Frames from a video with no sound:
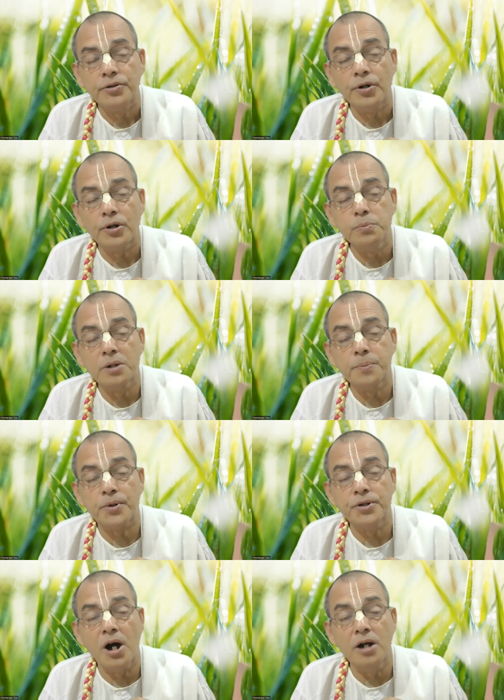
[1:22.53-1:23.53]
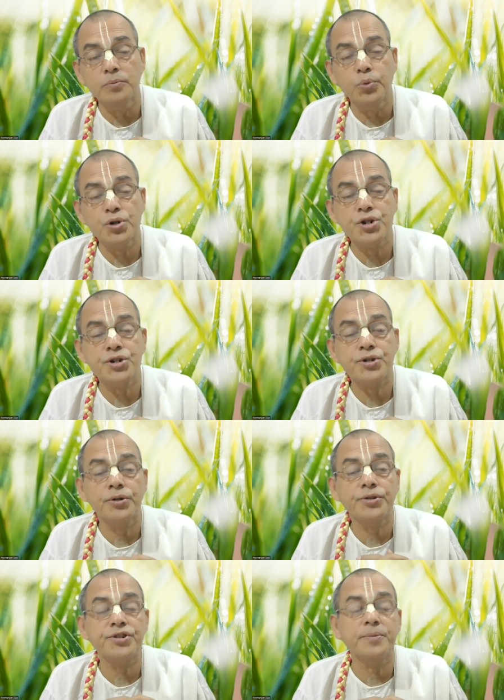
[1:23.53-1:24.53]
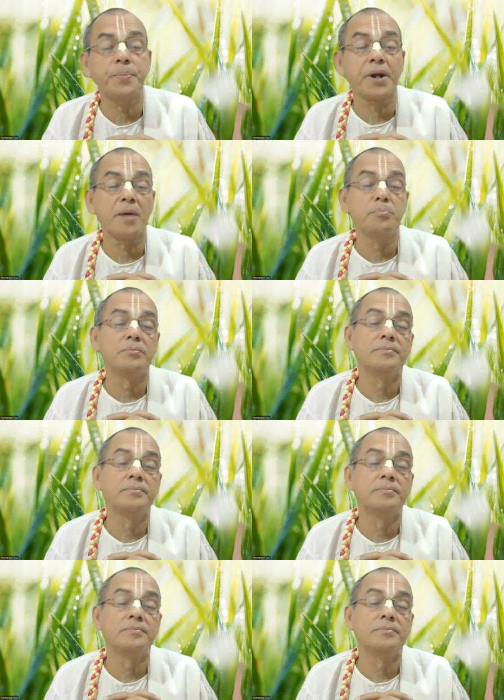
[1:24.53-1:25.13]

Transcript: ধর্মের প্রধান বৈশিষ্ট্য হচ্ছে প্রেম